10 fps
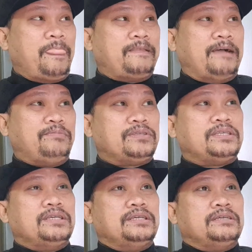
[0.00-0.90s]

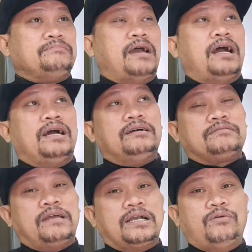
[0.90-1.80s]
Tapos, ba,
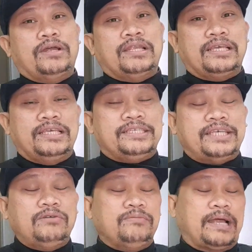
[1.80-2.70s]
gagawa ng
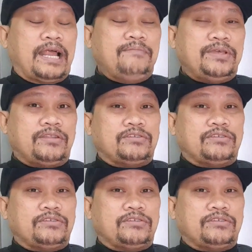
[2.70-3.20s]
isaw, marami.